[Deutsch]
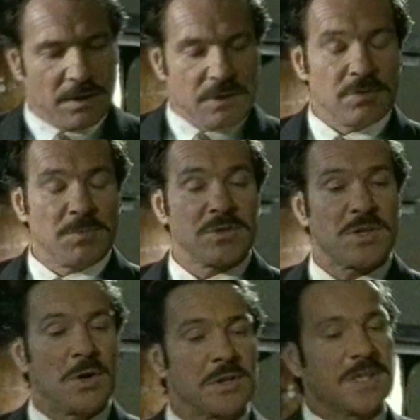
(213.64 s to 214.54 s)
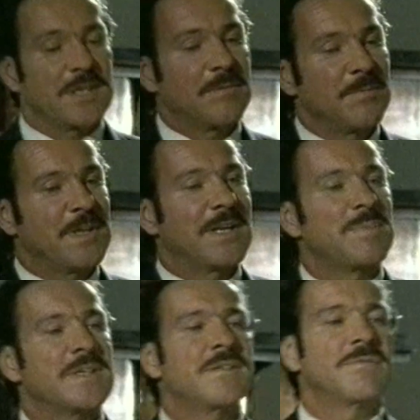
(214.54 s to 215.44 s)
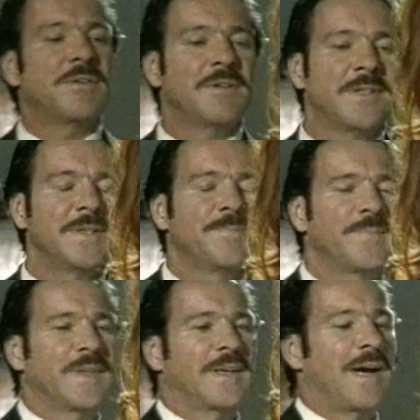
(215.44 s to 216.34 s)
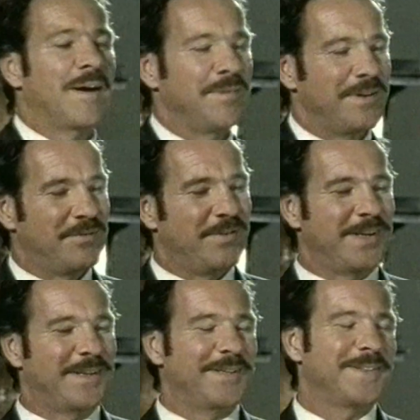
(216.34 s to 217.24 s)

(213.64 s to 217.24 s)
Schon bei unserer Hochzeit habe ich mit deiner besten Freundin Gabi gefickt.